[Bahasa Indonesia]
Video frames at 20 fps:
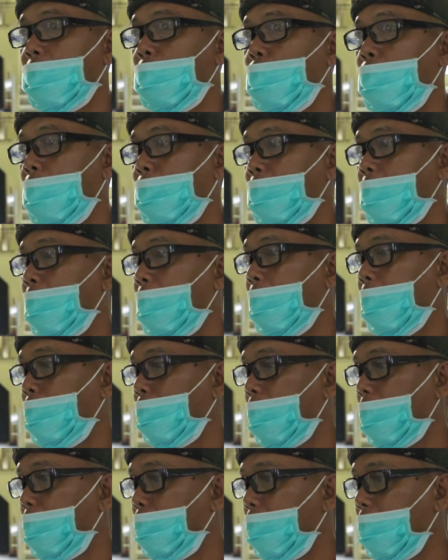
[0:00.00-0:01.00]

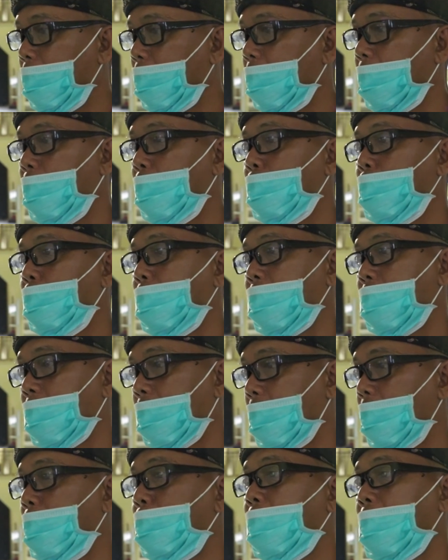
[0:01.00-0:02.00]
UMKM kami di
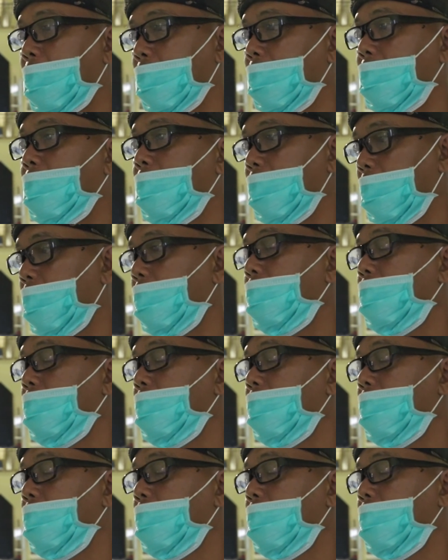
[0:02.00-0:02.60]
pasar air pekan ini.